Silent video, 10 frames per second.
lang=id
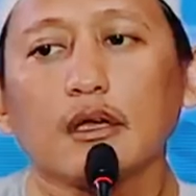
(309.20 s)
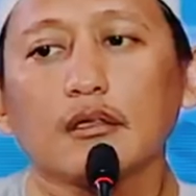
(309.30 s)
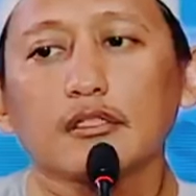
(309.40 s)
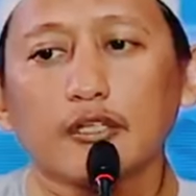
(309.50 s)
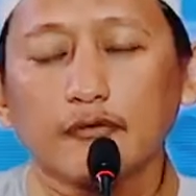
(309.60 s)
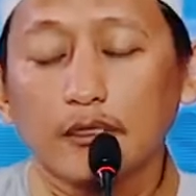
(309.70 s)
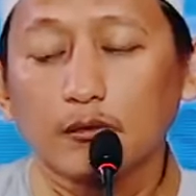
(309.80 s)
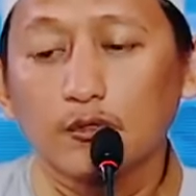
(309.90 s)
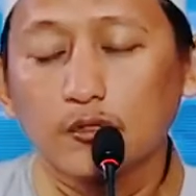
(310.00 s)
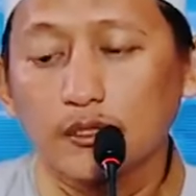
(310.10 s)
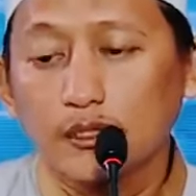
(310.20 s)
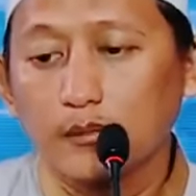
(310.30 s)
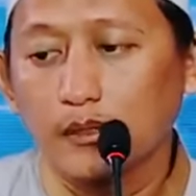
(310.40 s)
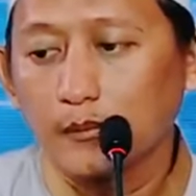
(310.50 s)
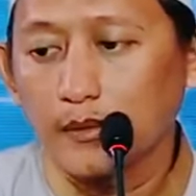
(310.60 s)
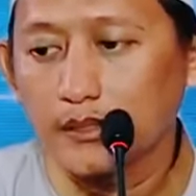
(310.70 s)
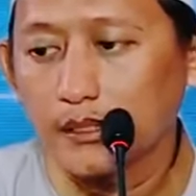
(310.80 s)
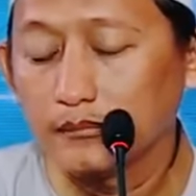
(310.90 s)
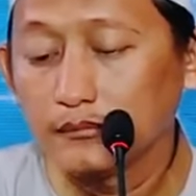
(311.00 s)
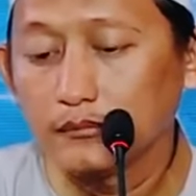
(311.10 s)
Syafaat khusus ada berapa
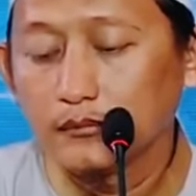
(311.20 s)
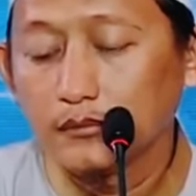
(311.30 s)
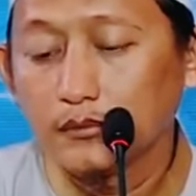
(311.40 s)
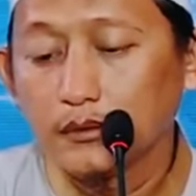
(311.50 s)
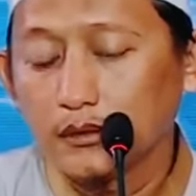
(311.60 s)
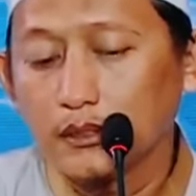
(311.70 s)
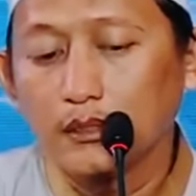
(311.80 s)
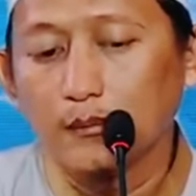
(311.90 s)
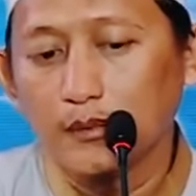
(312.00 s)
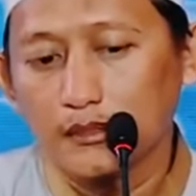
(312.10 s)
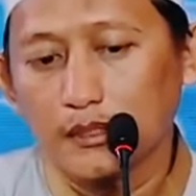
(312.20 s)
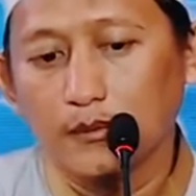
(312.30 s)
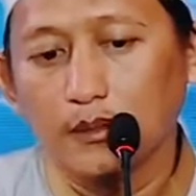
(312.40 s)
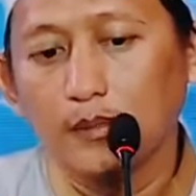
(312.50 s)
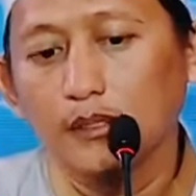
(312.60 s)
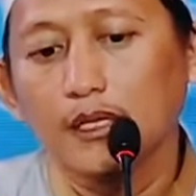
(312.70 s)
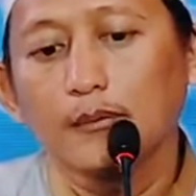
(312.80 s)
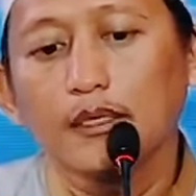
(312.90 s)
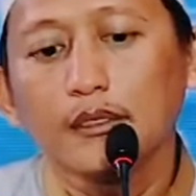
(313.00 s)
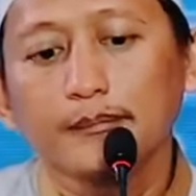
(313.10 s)
macam? Tiga macam. Yang
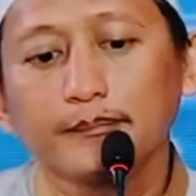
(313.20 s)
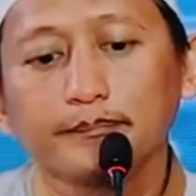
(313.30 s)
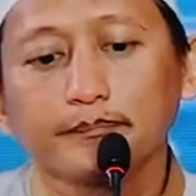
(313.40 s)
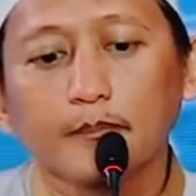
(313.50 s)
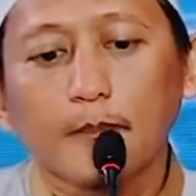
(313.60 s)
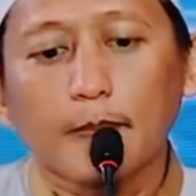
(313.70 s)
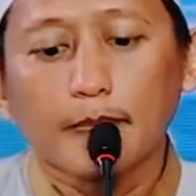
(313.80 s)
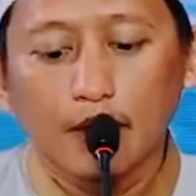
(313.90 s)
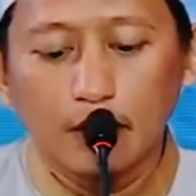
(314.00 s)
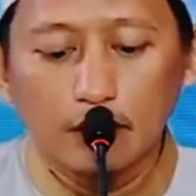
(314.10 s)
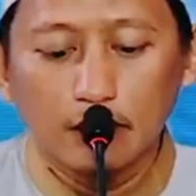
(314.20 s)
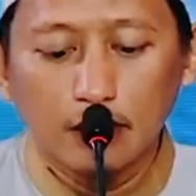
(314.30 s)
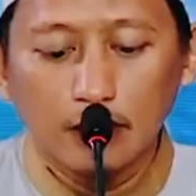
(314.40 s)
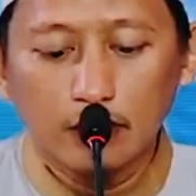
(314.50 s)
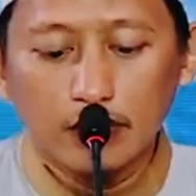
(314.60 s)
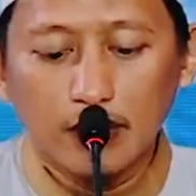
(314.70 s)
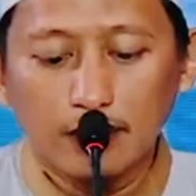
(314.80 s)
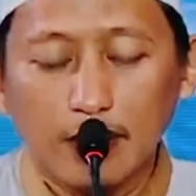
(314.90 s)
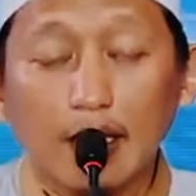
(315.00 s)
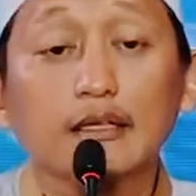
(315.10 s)
pertama itu
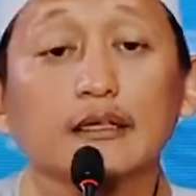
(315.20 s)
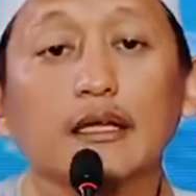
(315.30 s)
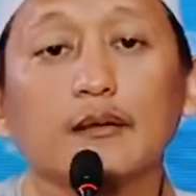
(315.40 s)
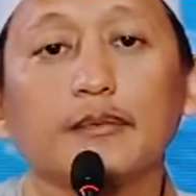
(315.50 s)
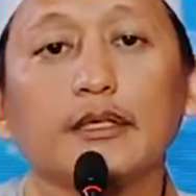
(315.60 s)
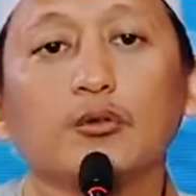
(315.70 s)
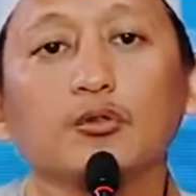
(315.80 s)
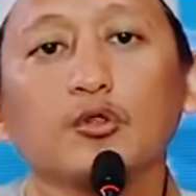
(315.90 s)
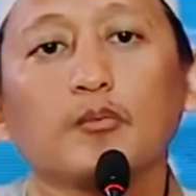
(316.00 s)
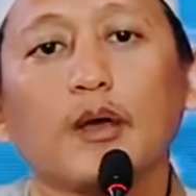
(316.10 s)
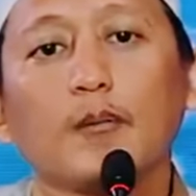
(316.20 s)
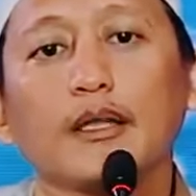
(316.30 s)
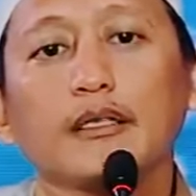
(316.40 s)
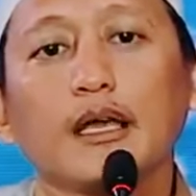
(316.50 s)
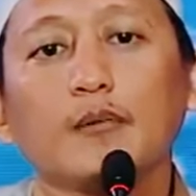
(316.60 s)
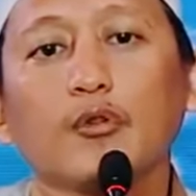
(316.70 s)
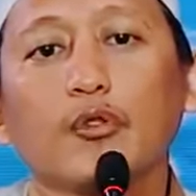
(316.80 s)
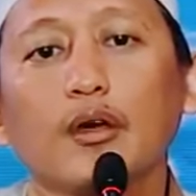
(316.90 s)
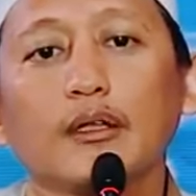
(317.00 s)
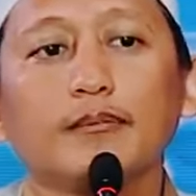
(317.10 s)
syafaat Nabi untuk pamannya Abu
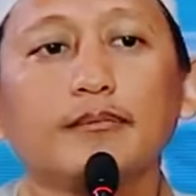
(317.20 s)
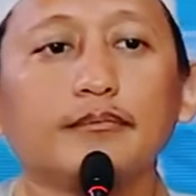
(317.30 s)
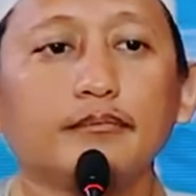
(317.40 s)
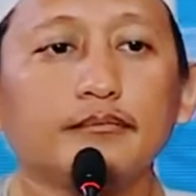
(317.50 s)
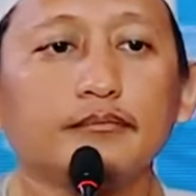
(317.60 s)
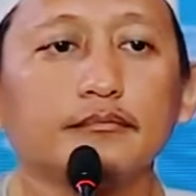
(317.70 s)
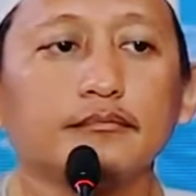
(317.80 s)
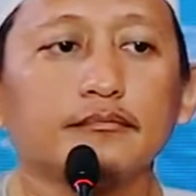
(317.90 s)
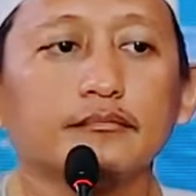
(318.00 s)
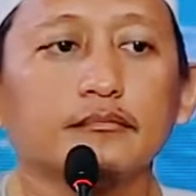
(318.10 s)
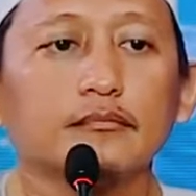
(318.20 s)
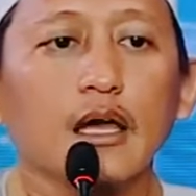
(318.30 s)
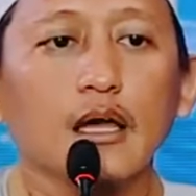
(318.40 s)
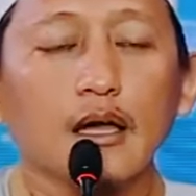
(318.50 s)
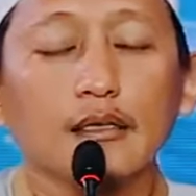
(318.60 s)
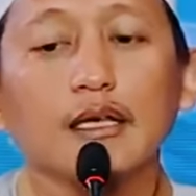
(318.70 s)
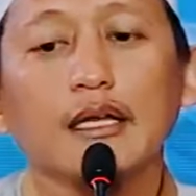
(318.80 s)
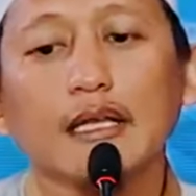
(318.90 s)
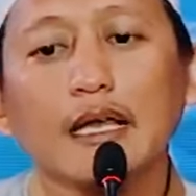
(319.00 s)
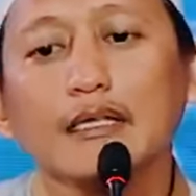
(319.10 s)
Talib agar
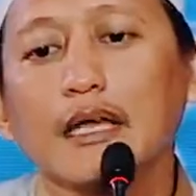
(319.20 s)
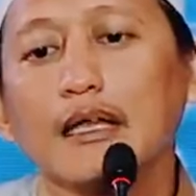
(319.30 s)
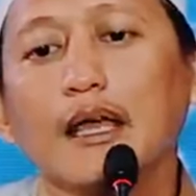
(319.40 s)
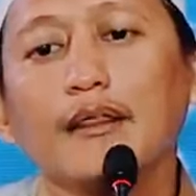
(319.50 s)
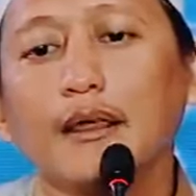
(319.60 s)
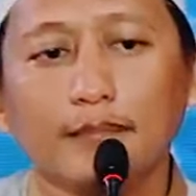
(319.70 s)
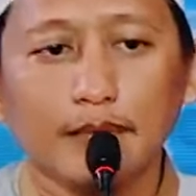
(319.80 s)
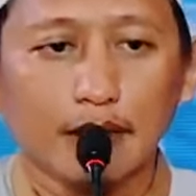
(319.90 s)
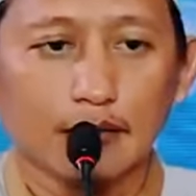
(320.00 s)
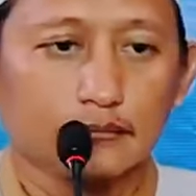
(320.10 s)
diringankan adabnya.